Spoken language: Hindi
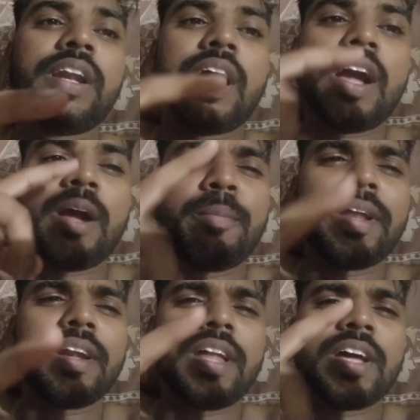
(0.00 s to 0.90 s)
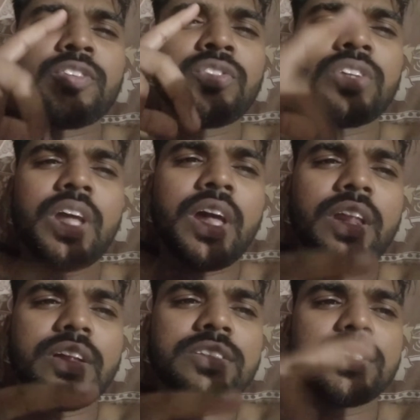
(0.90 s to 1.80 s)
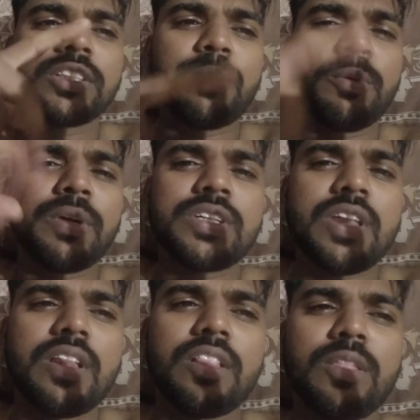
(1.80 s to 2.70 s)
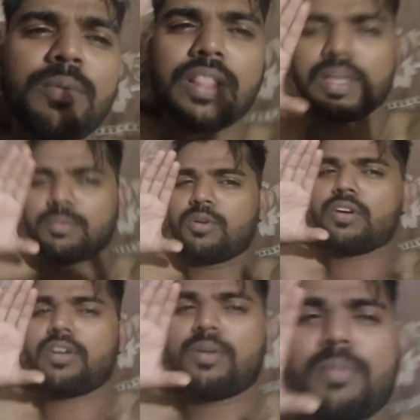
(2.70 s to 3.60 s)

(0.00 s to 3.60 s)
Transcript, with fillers: करना कमेंट करना शेयर एंड सब्सक्राइब टू माय चैनल तो मिलते हैं आपको आगे